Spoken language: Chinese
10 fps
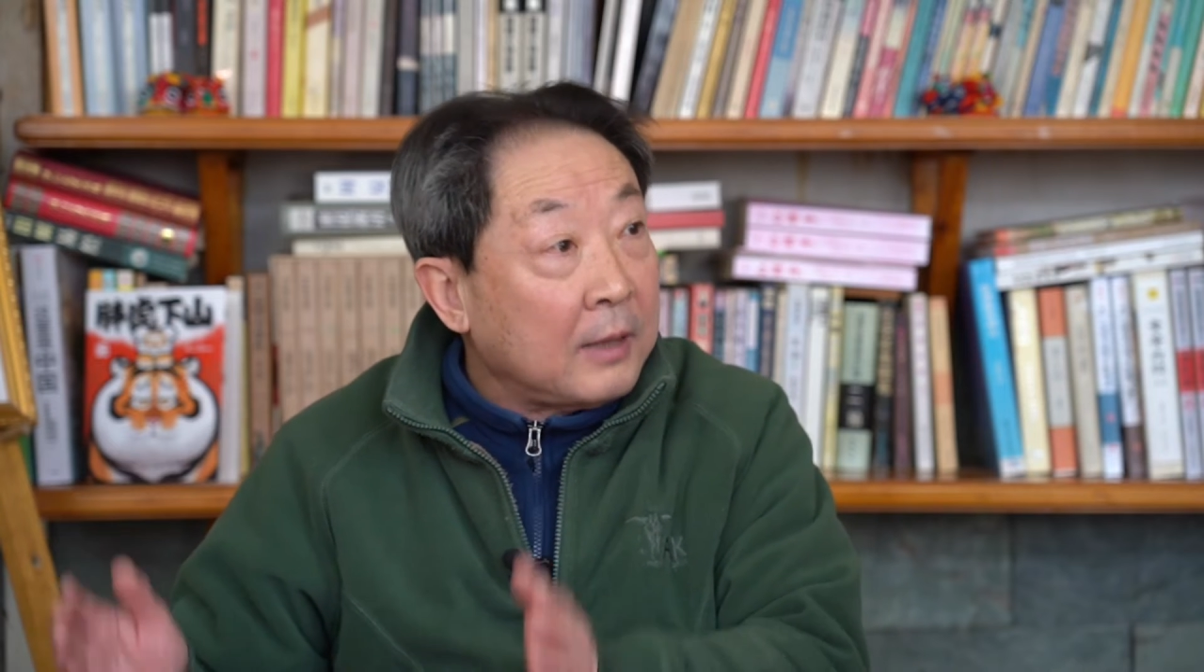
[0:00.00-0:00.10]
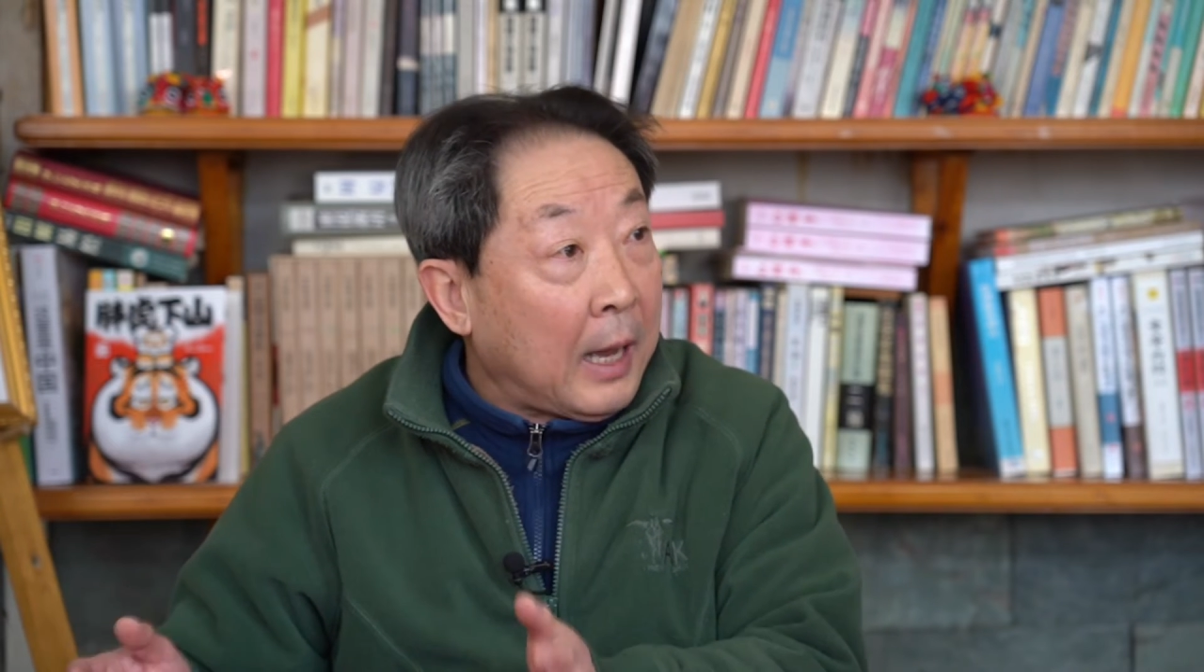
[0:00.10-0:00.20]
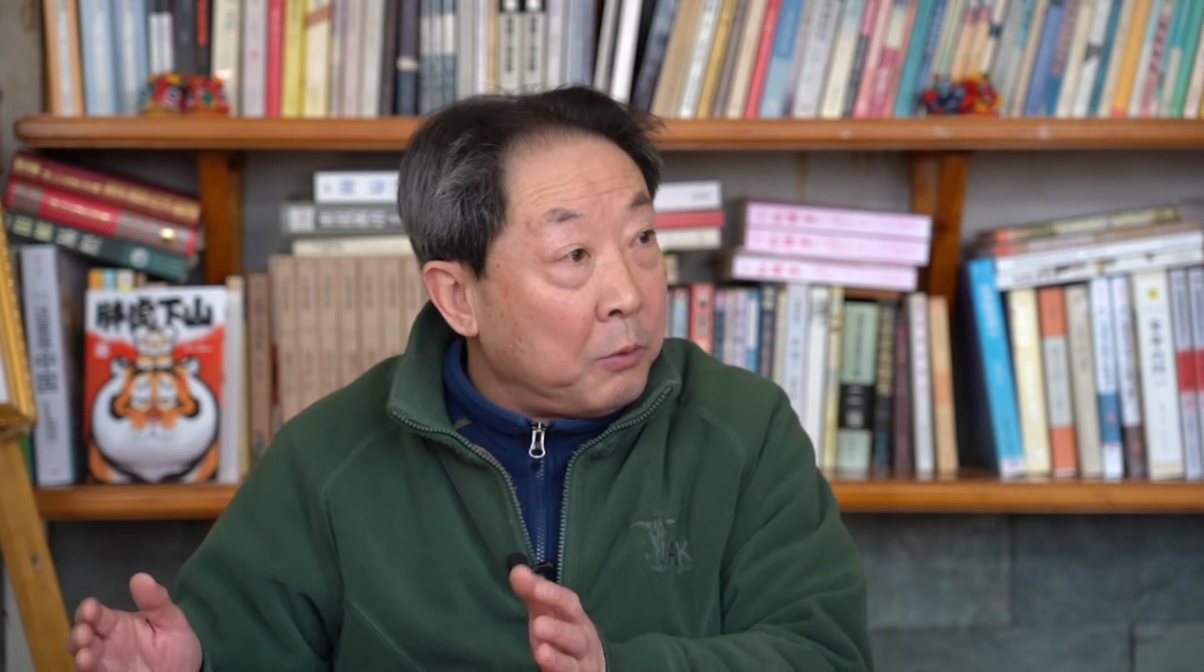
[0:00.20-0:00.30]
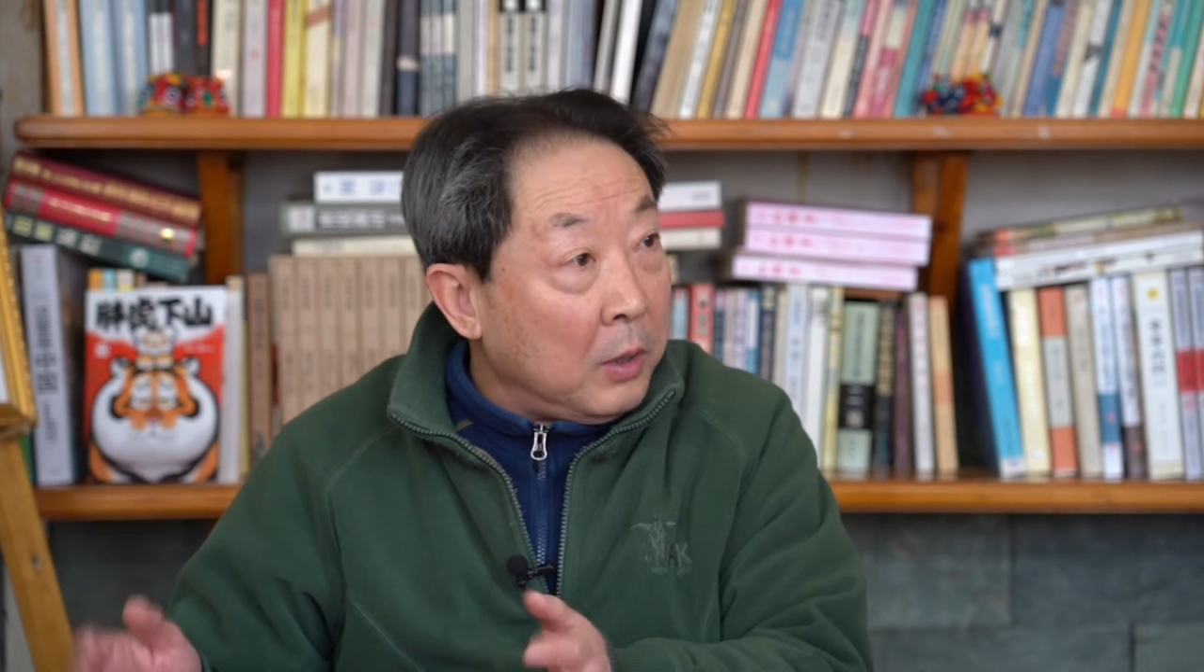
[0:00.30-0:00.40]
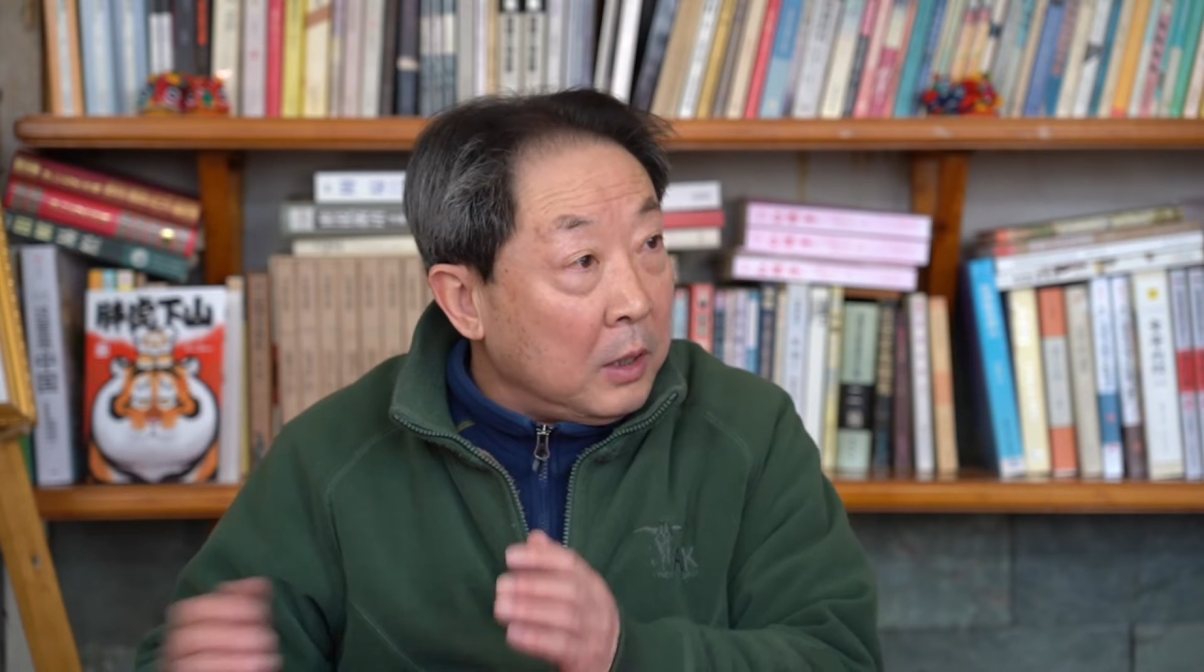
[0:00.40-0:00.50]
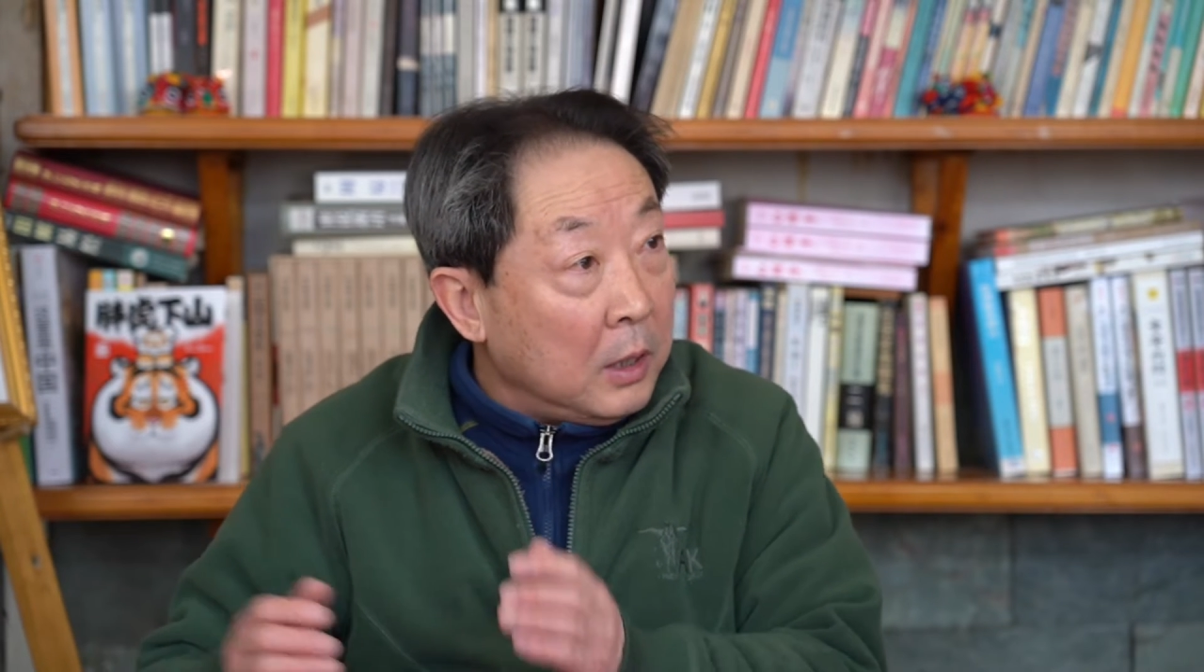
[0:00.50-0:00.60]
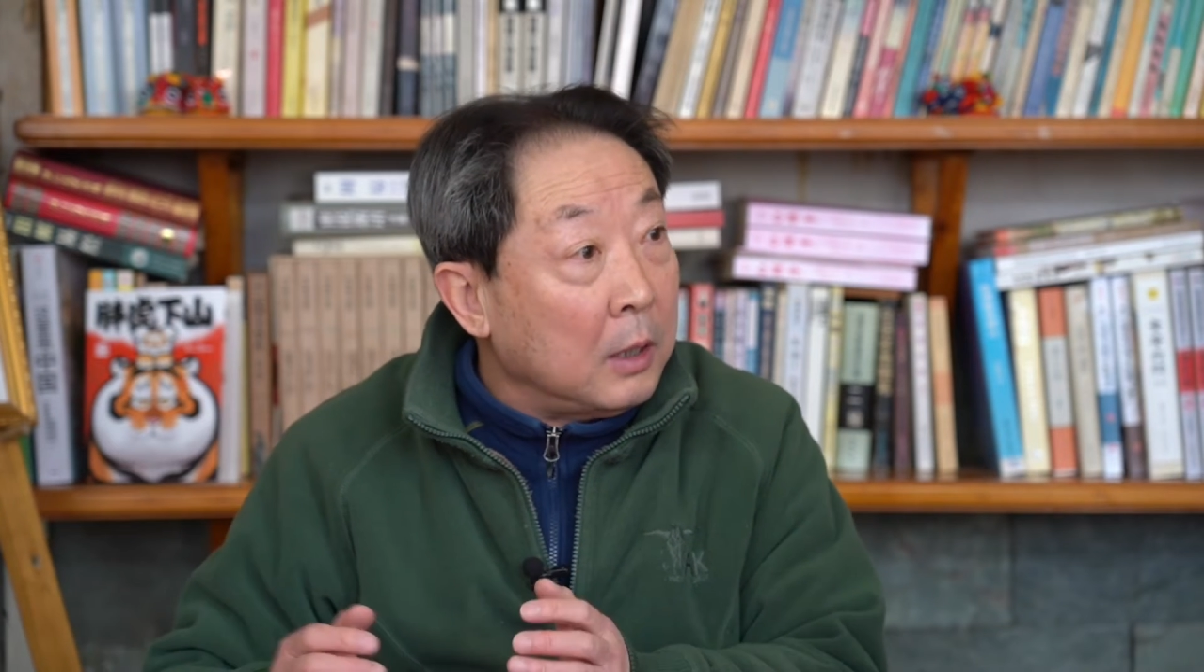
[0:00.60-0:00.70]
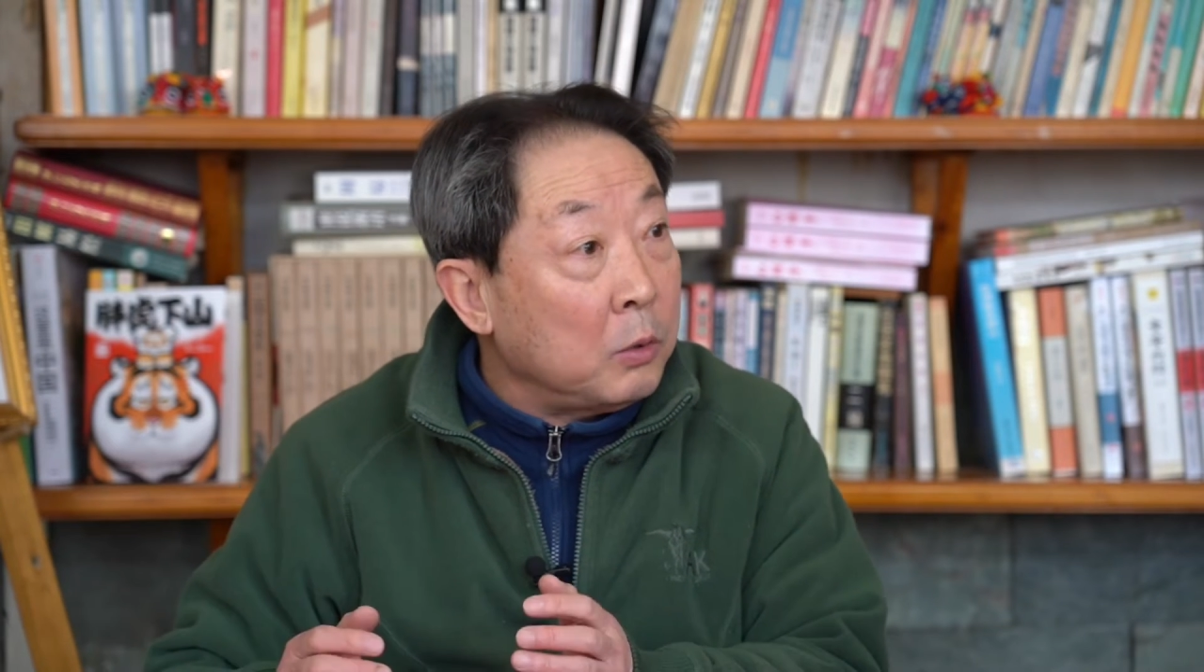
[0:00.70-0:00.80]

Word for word: 大约一个